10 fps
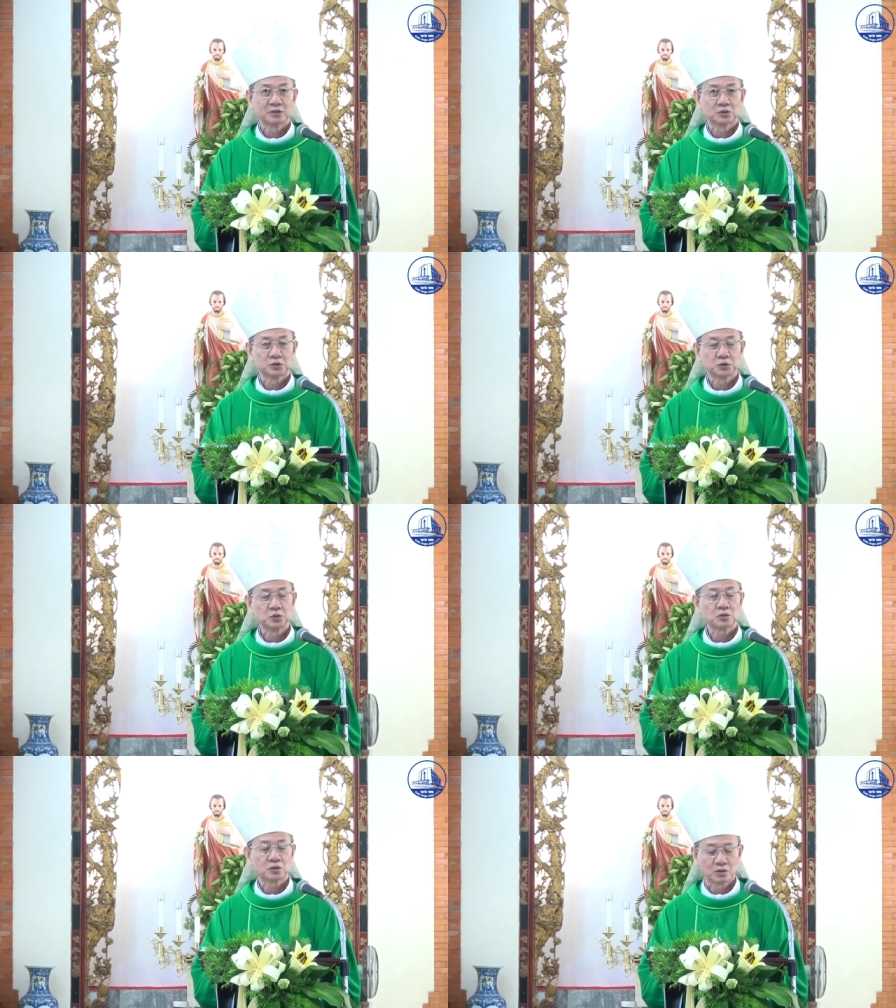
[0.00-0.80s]

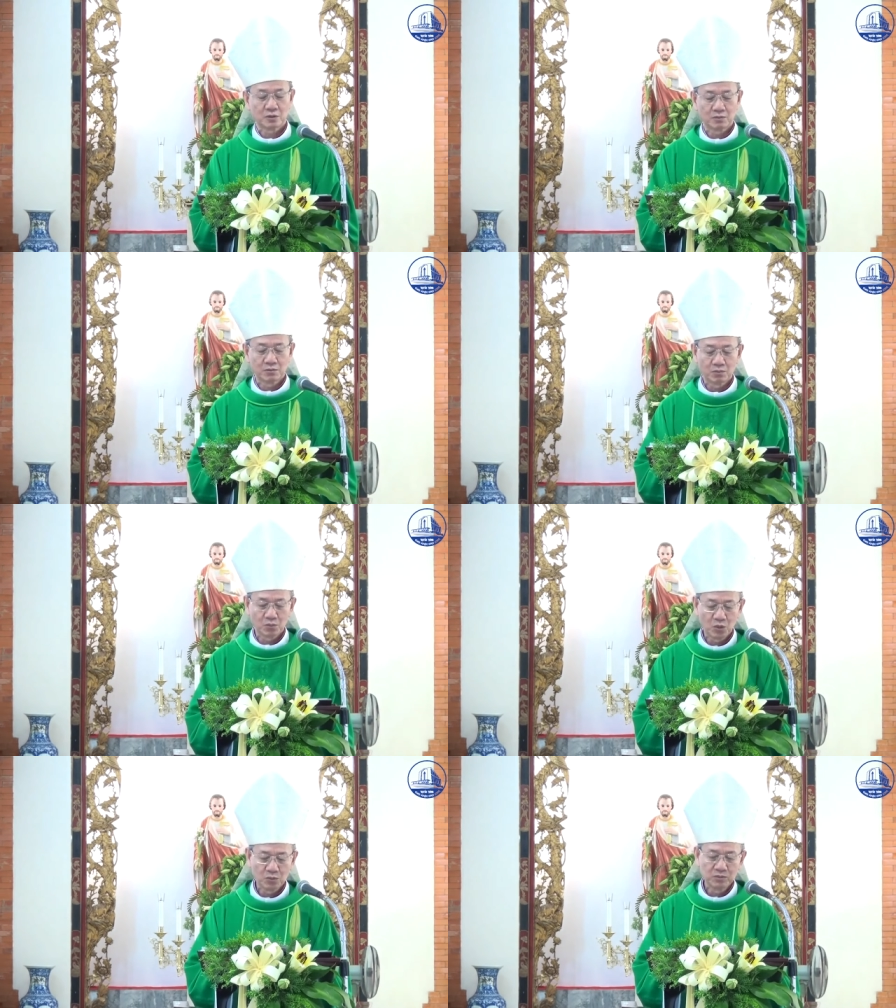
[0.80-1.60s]
suốt
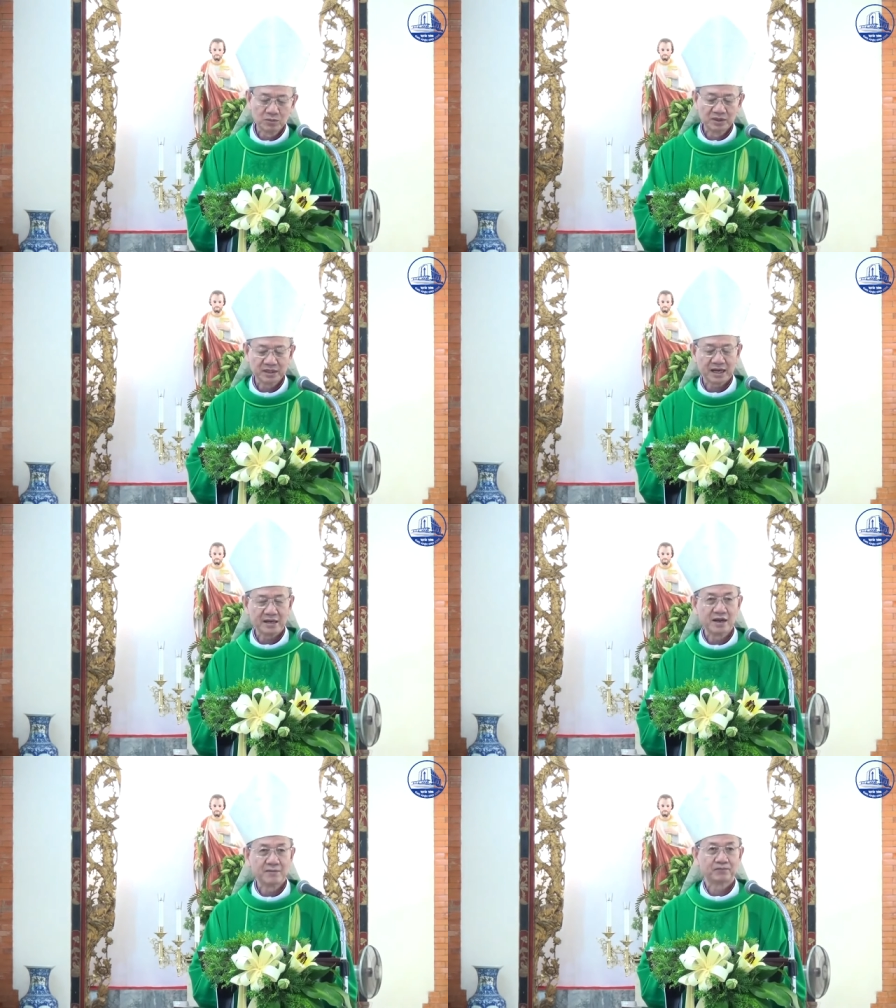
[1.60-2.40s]
40 ngày
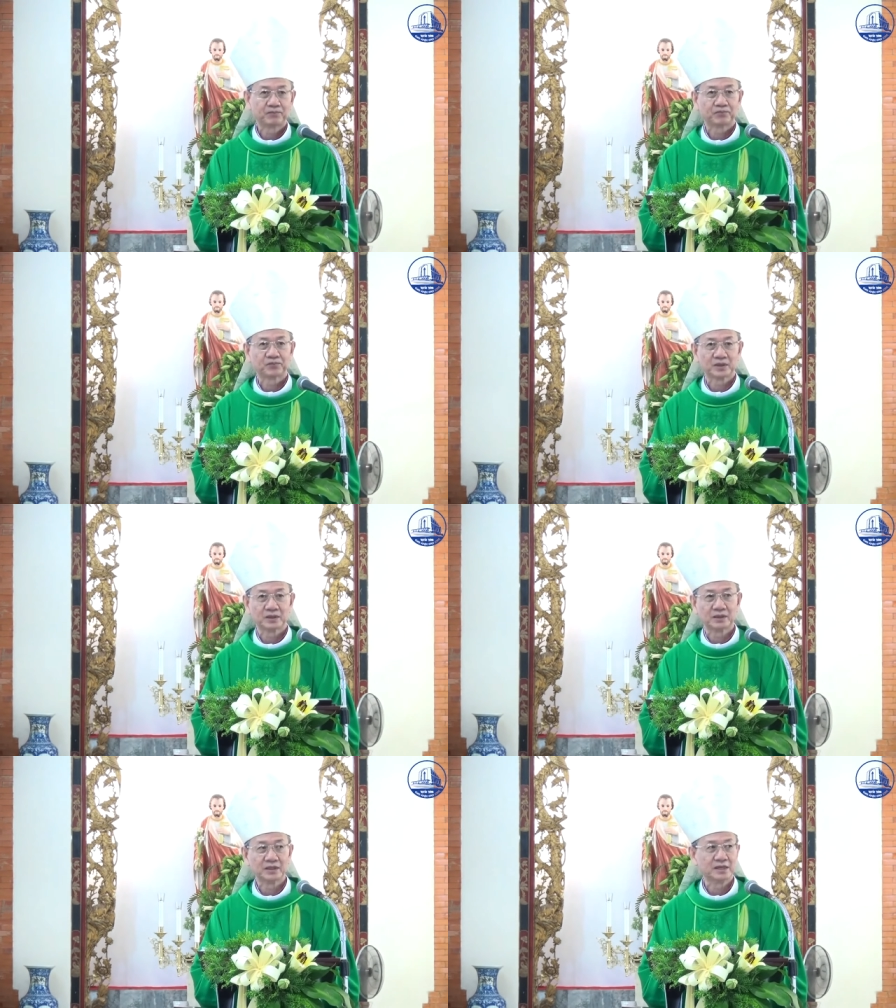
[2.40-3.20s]
đêm
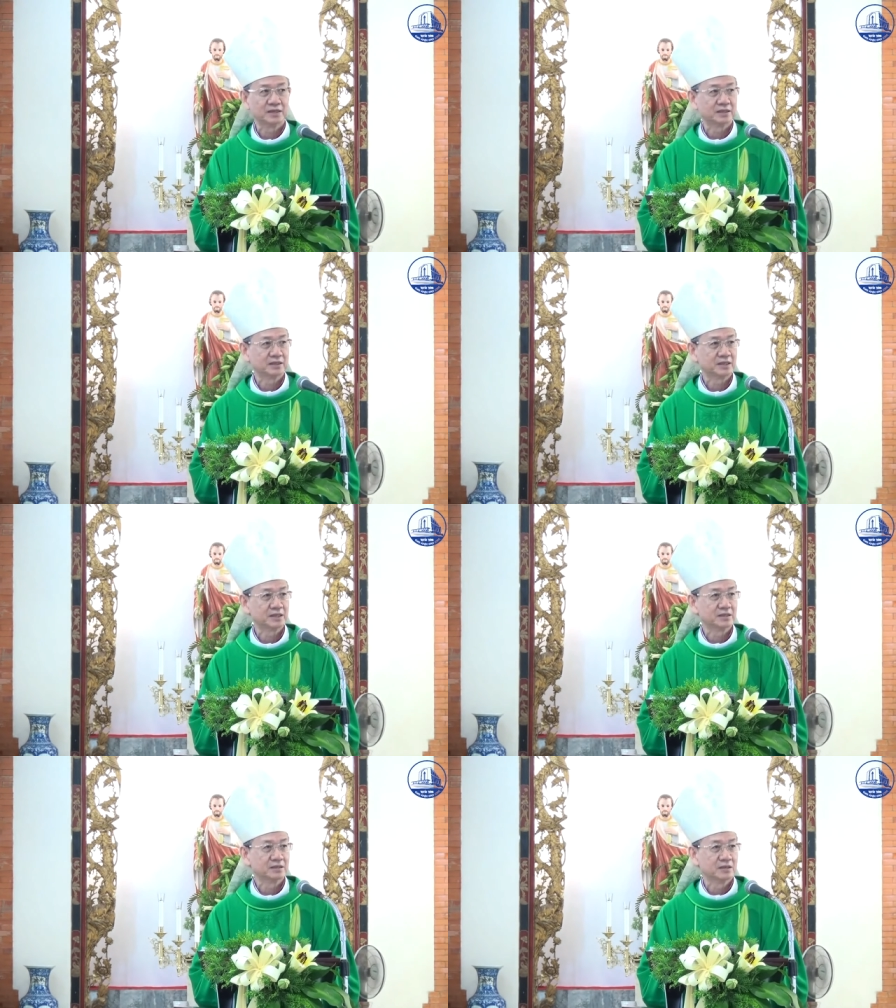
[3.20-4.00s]
lên
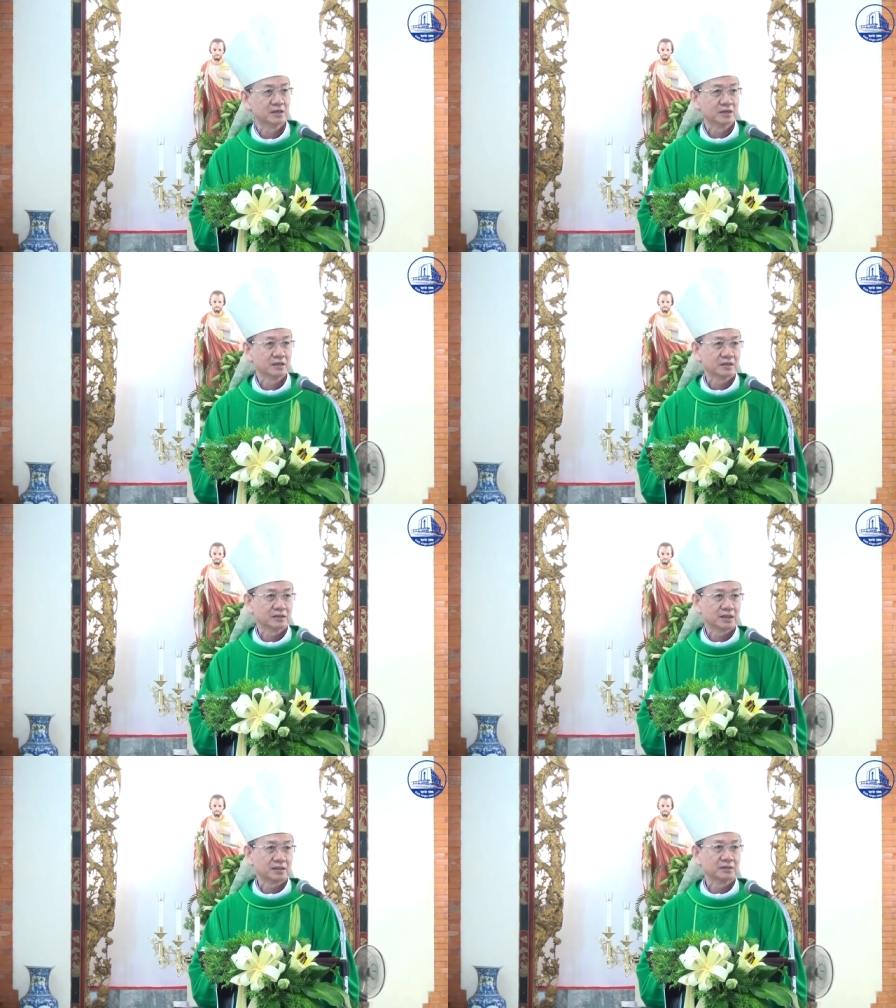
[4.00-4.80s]
trên
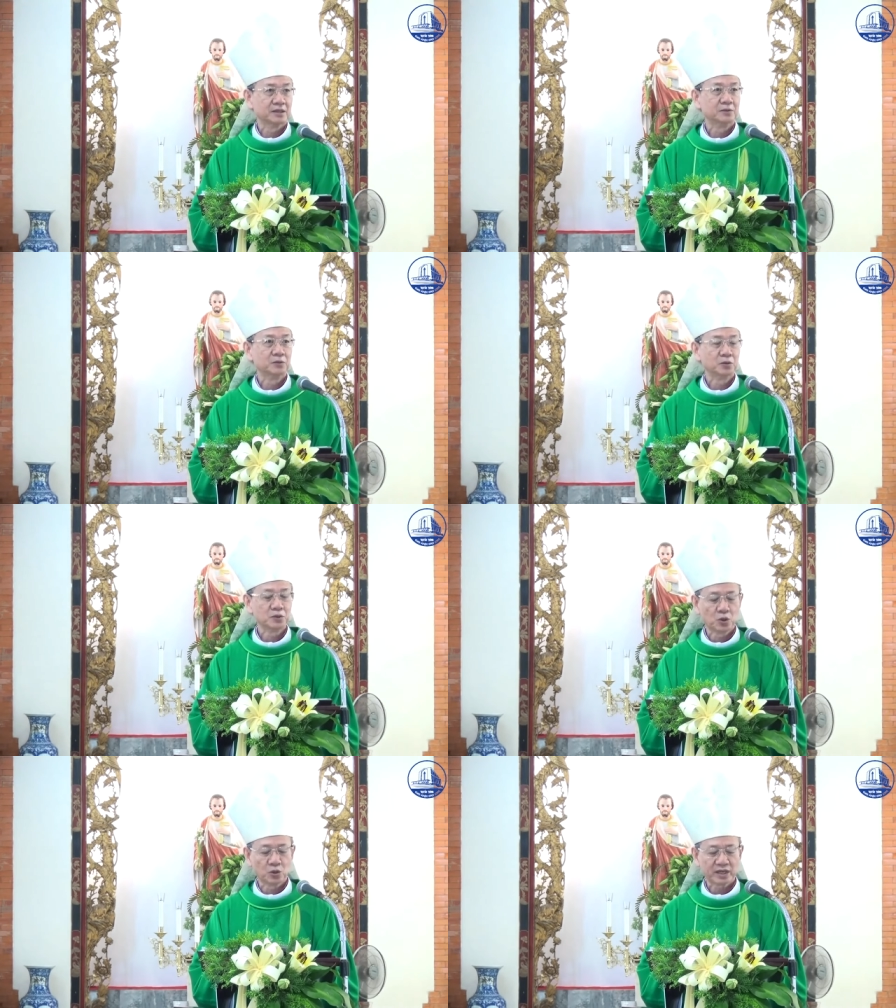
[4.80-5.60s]
tận đỉnh núi
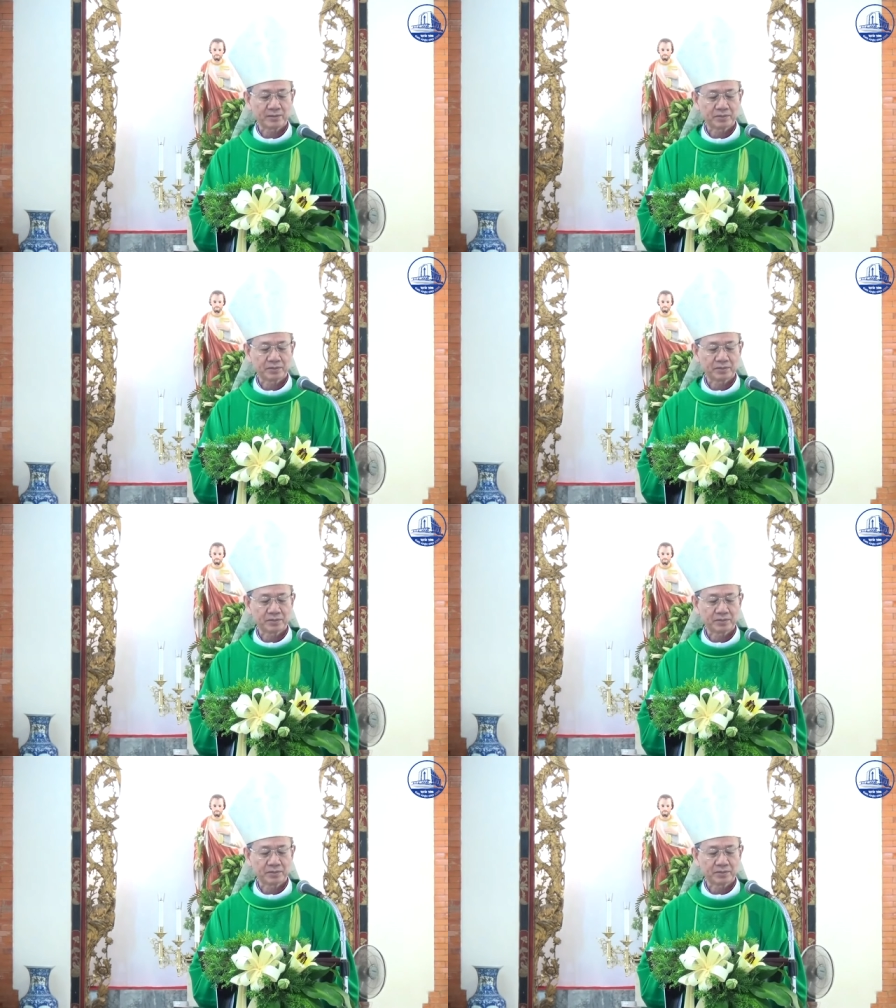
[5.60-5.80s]
Horeb